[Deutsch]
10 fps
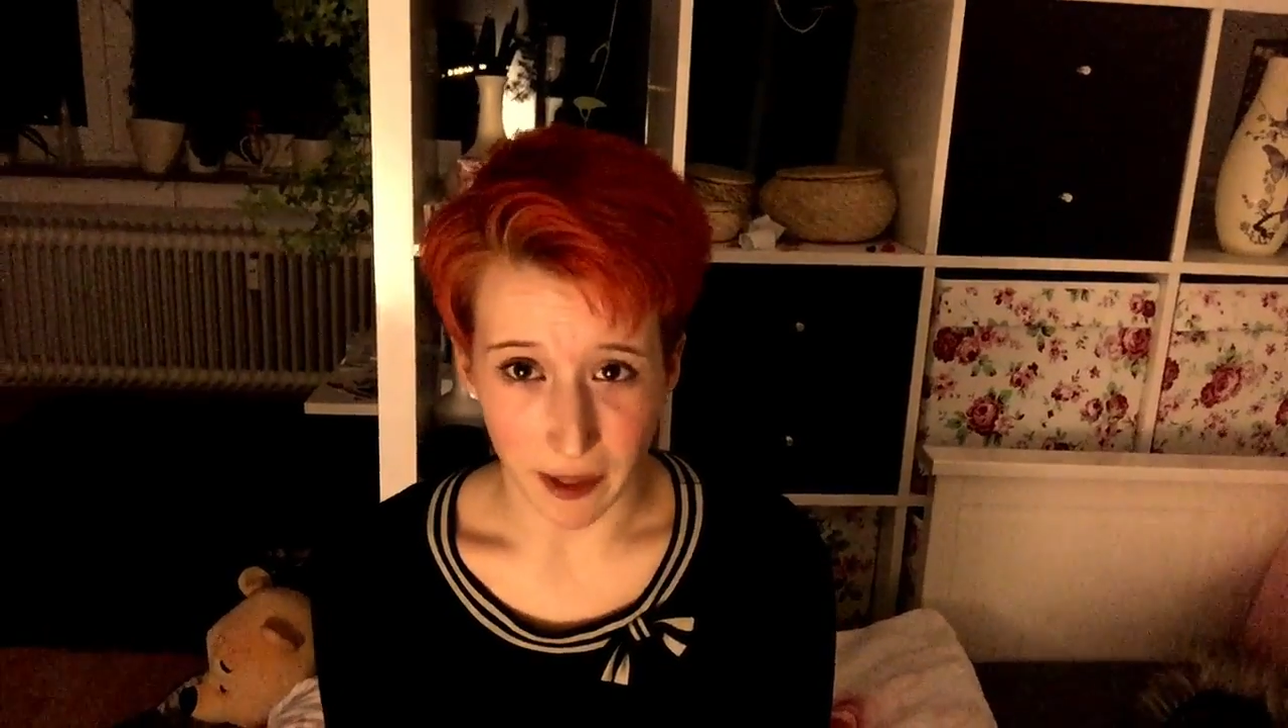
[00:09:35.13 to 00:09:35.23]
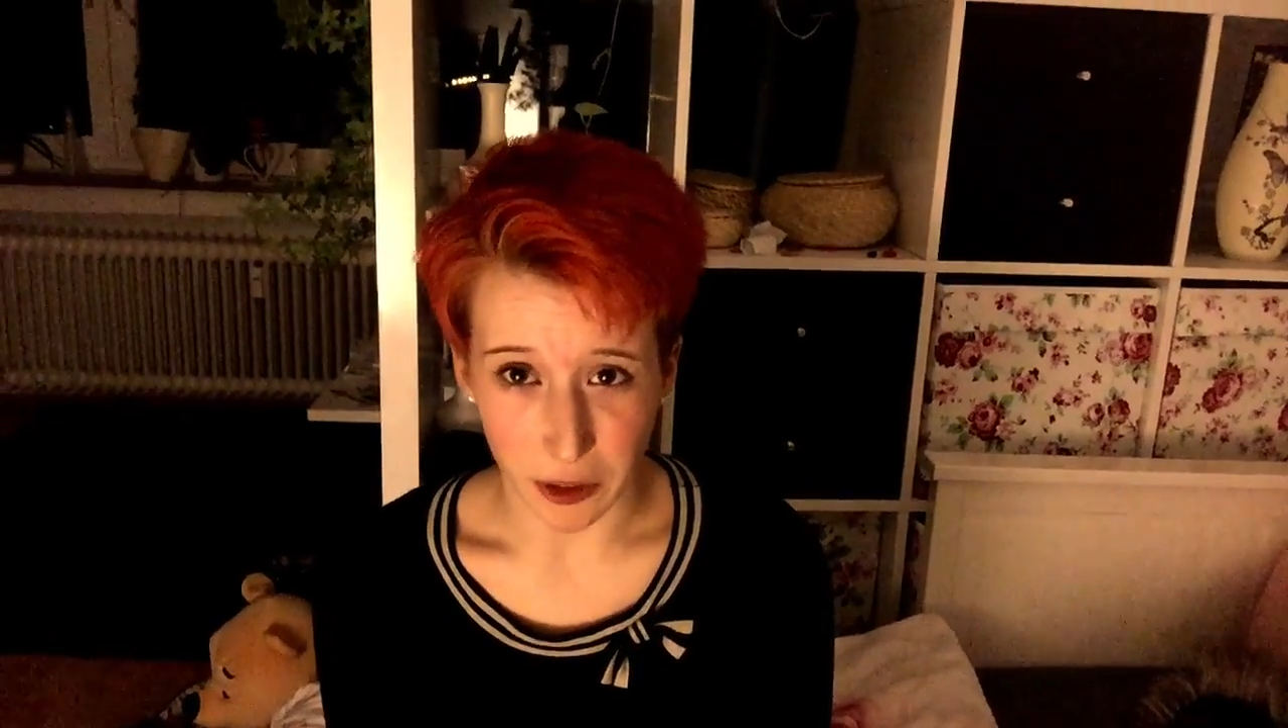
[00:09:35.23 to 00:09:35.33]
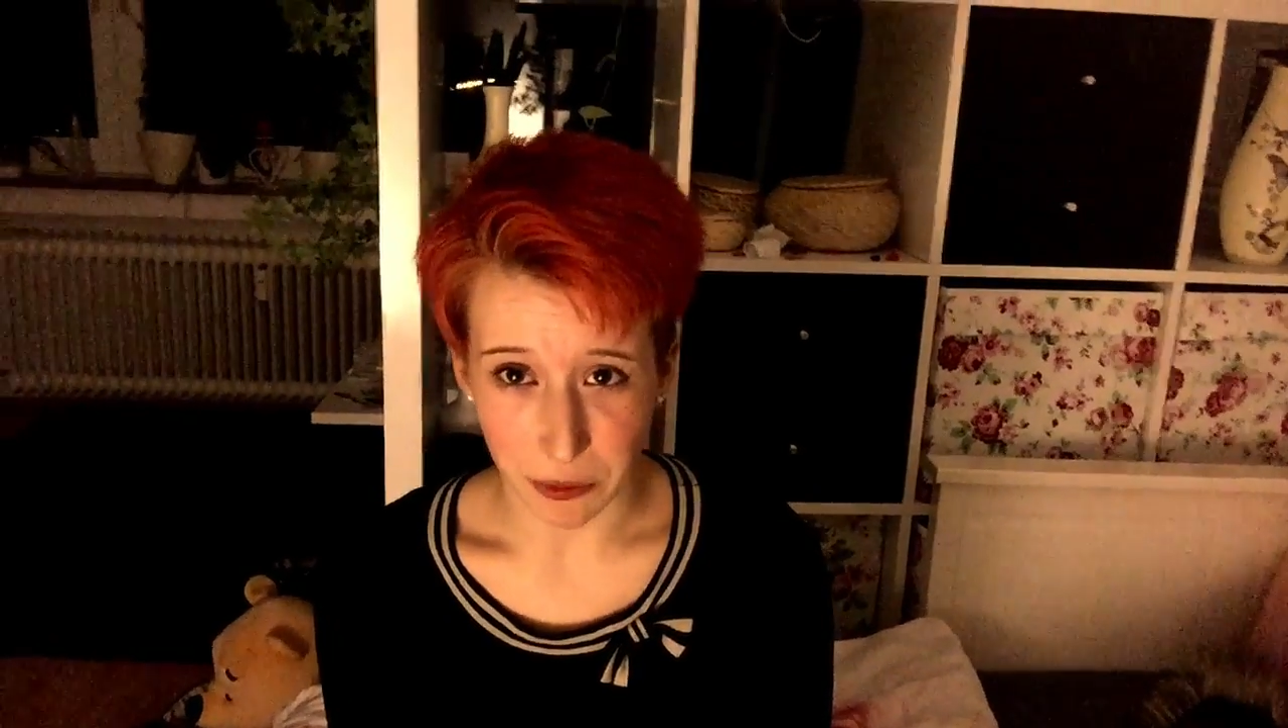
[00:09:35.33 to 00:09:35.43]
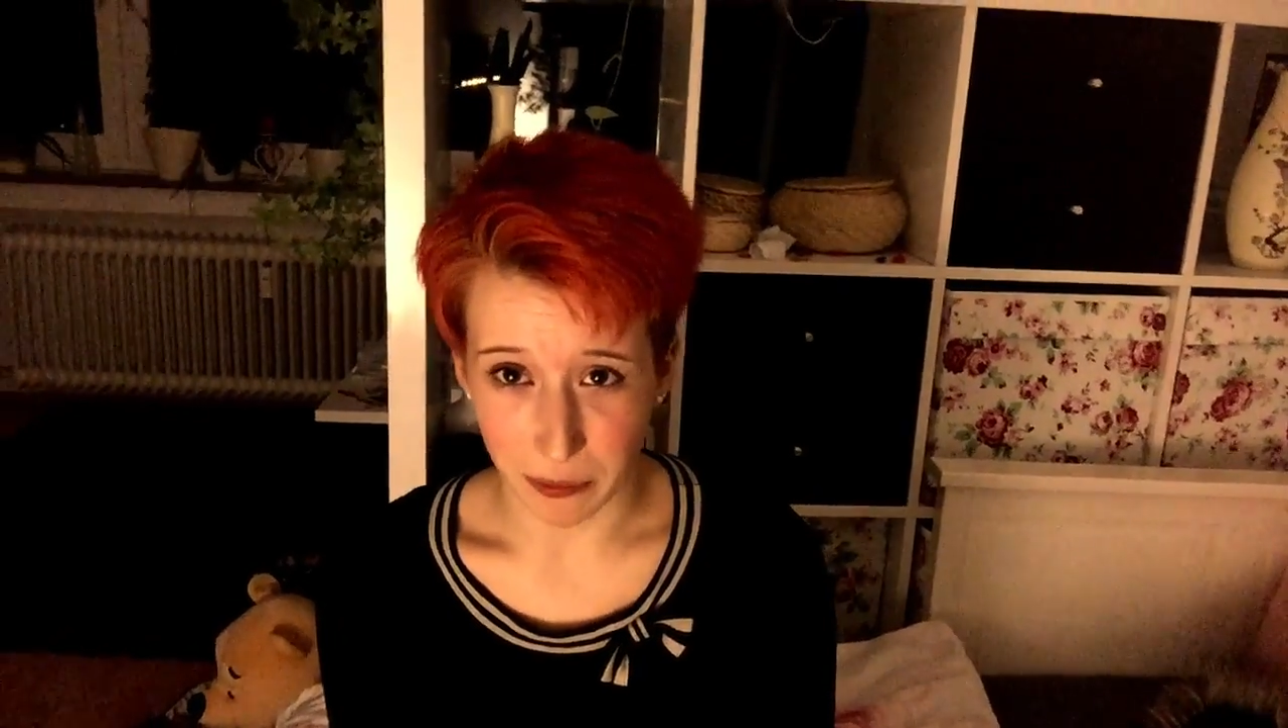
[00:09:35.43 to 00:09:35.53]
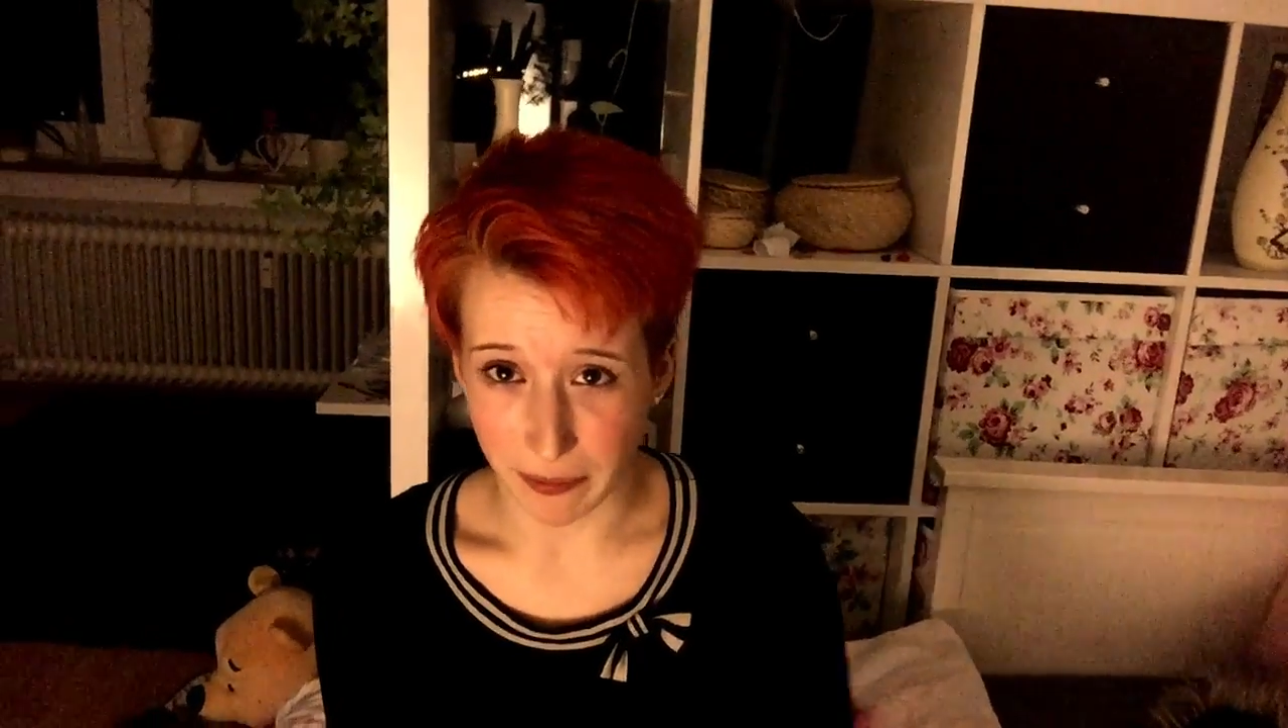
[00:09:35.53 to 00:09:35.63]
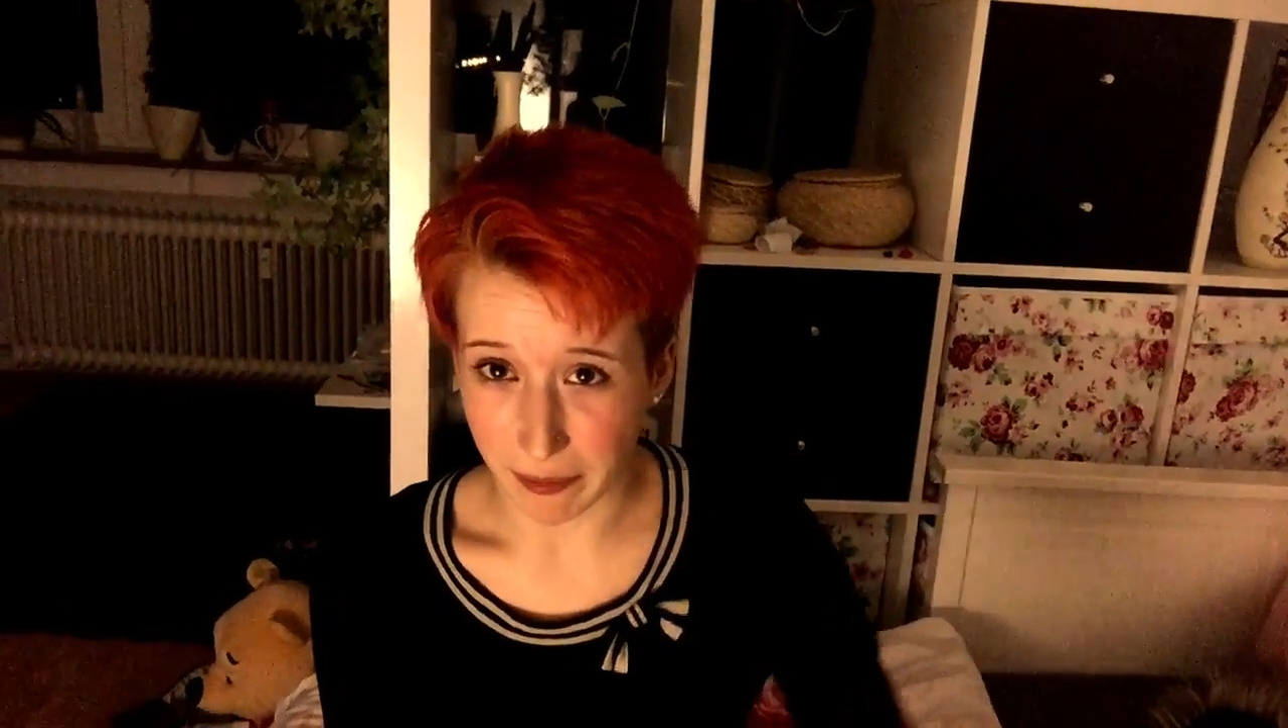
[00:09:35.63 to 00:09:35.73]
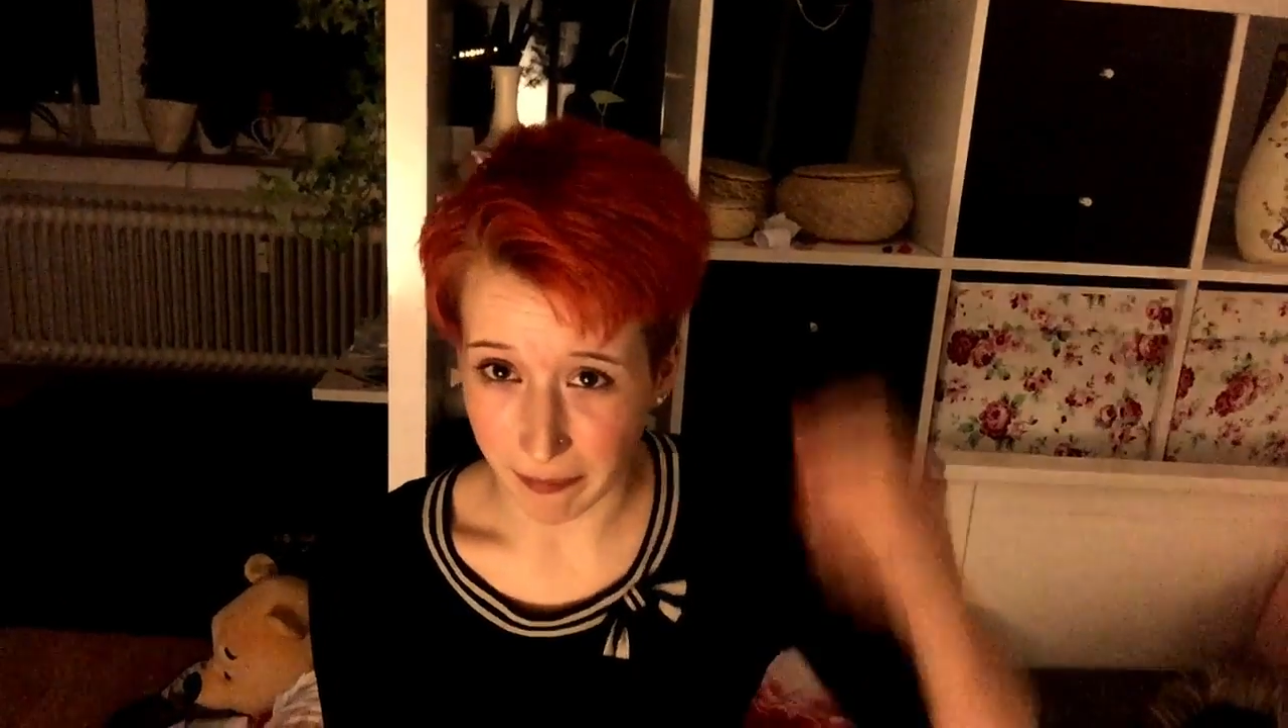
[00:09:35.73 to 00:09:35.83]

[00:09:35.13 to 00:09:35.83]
mal ausprobiert